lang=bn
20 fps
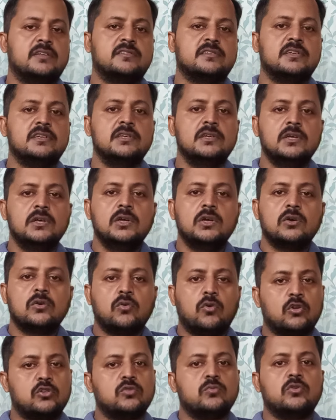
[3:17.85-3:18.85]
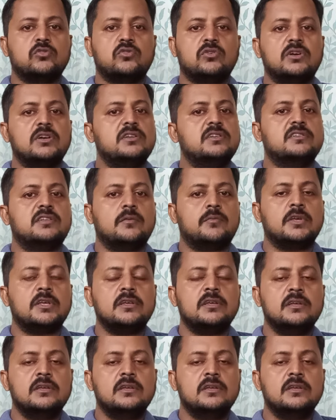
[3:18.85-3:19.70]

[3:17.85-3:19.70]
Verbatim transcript: আছে গত বছরের হিসেবে